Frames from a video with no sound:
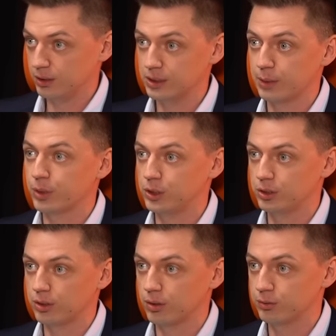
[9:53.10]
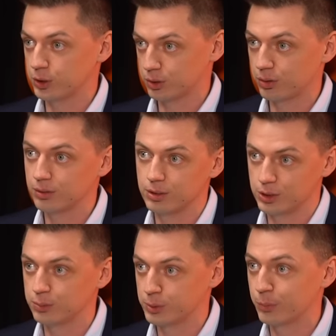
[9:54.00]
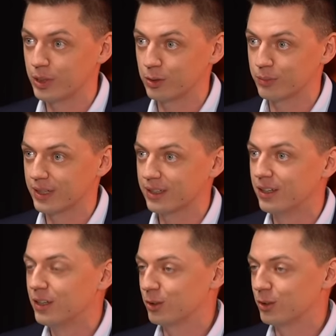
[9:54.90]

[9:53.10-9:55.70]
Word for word: i zapłacić to wszystko jeszcze z przedpłatą tak?